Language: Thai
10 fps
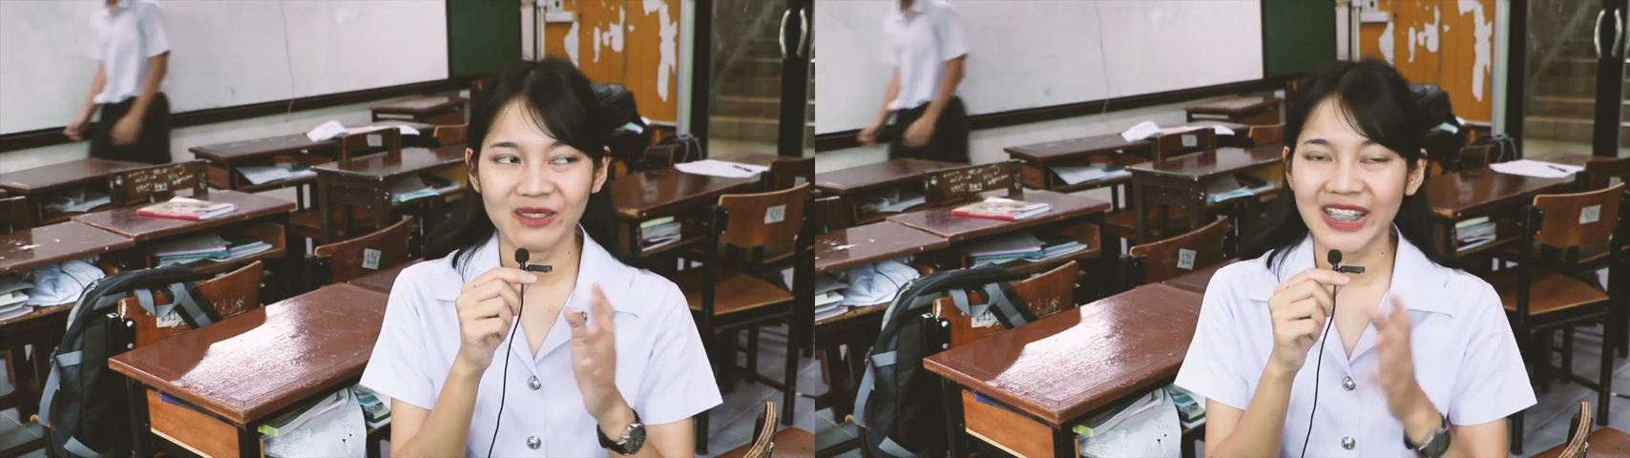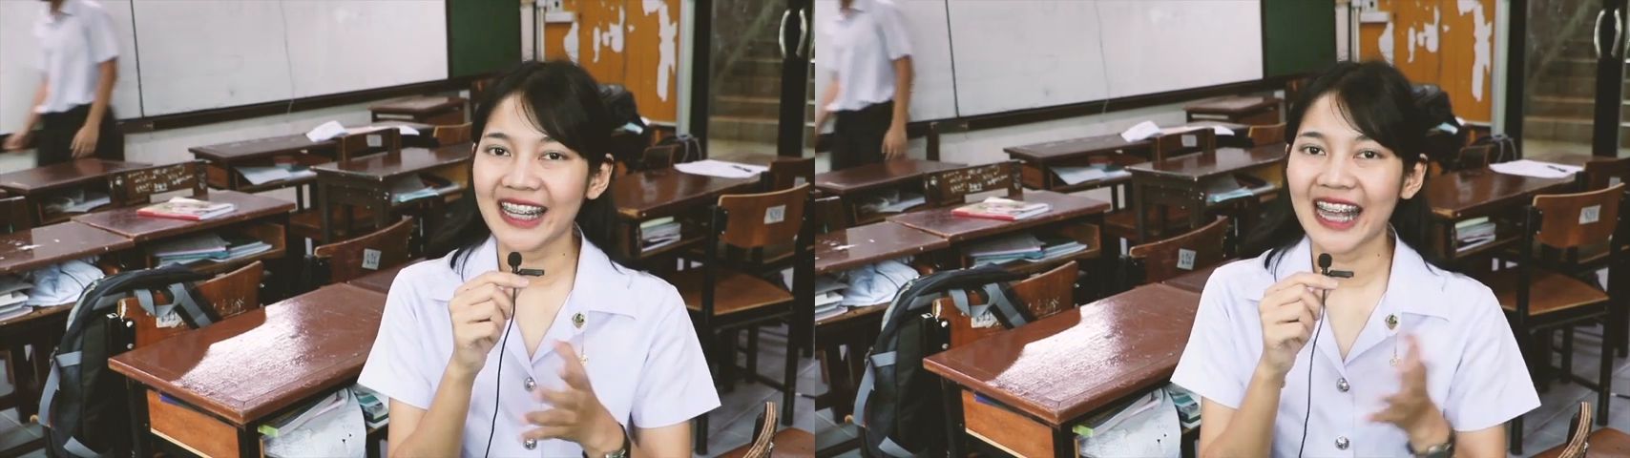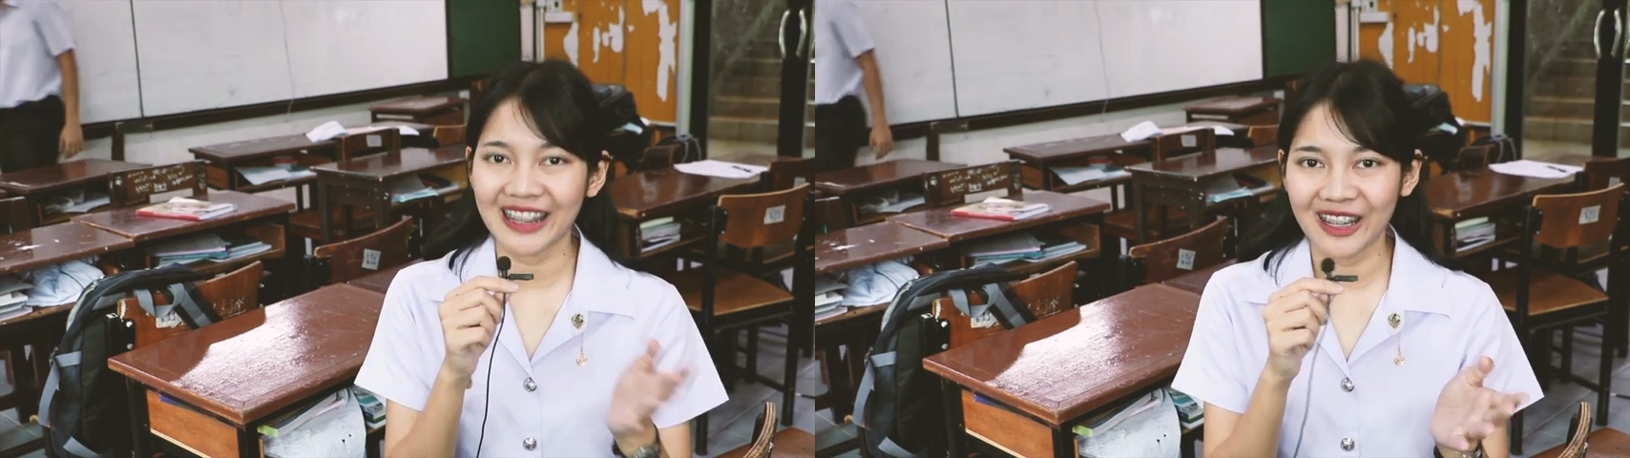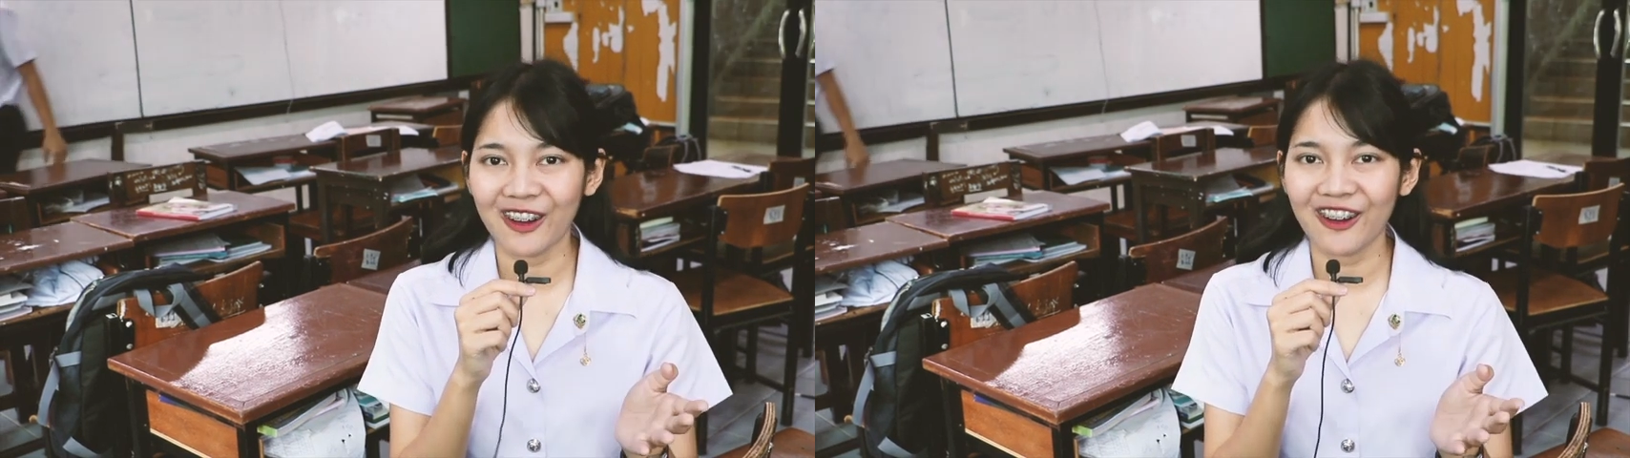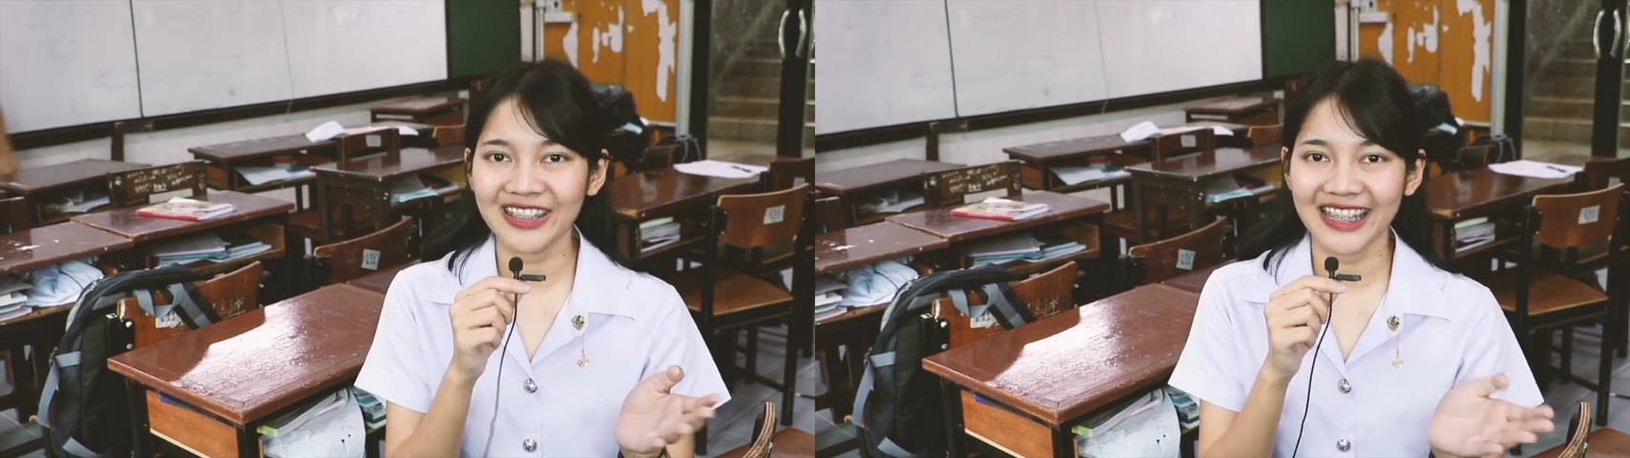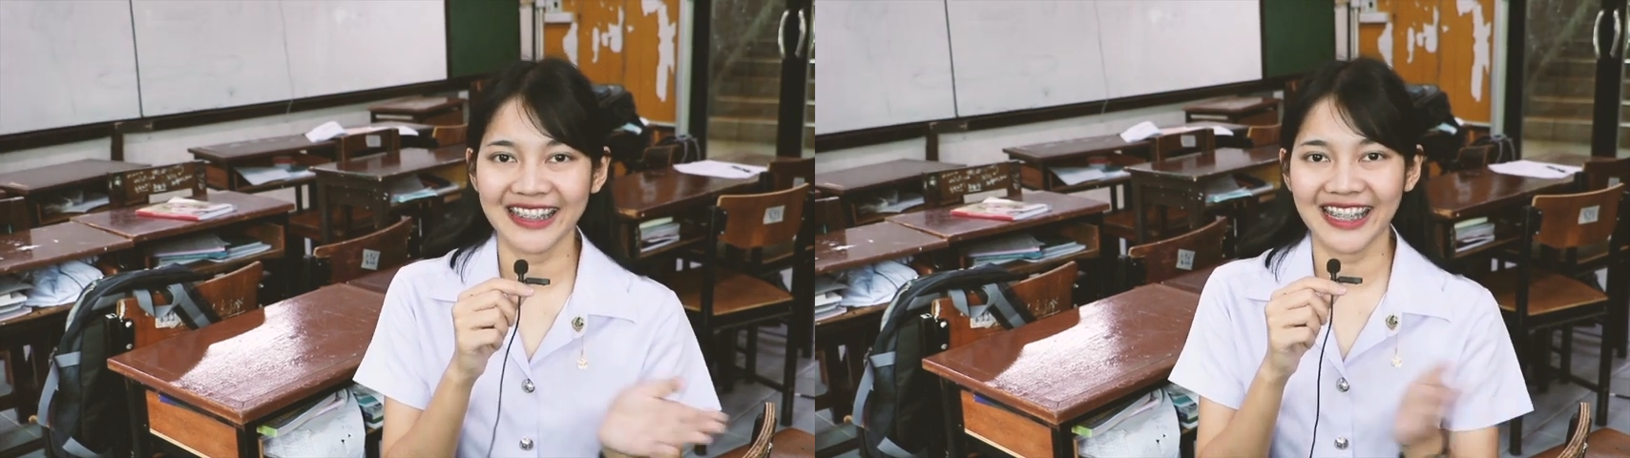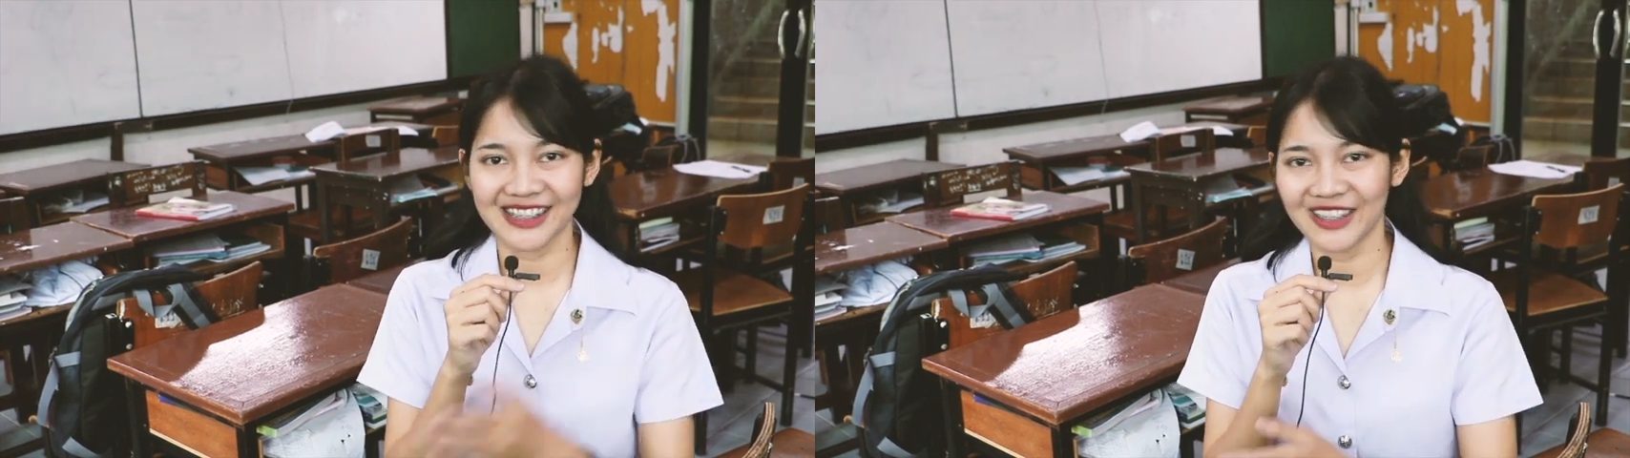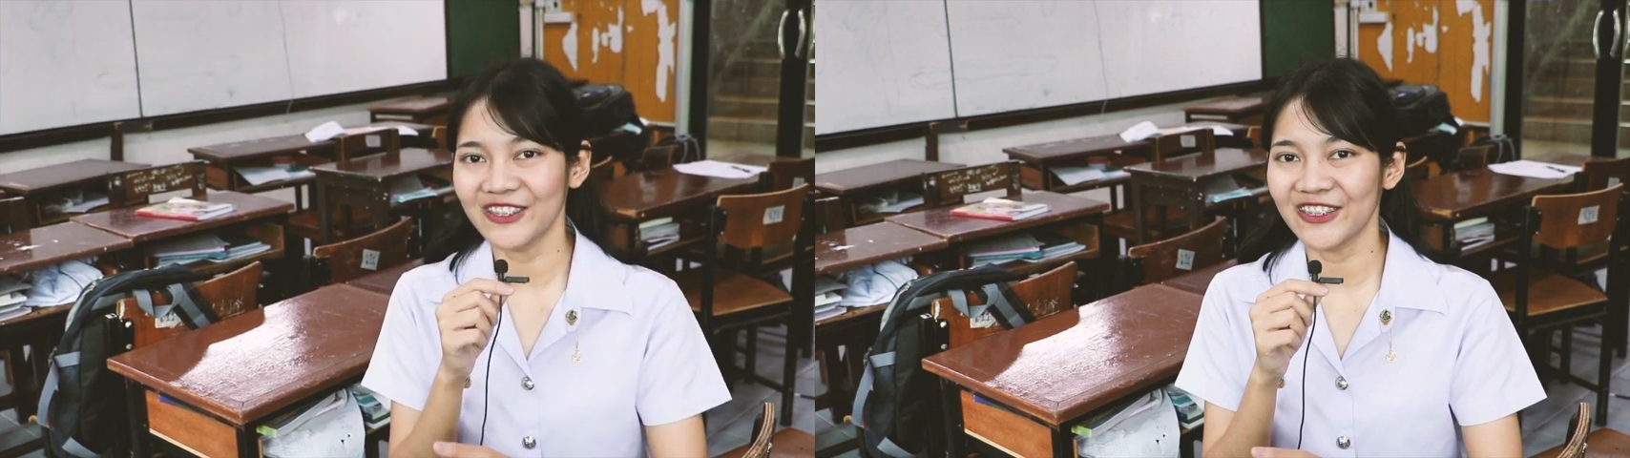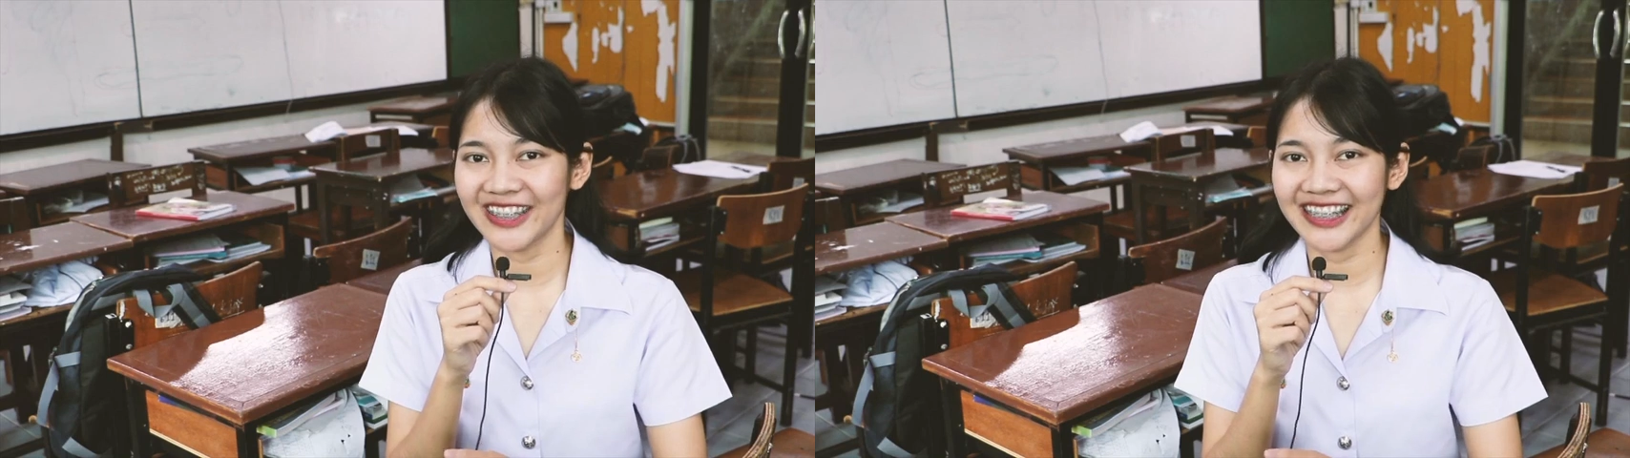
บรรยากาศในห้องเด็ก ๆ สนุก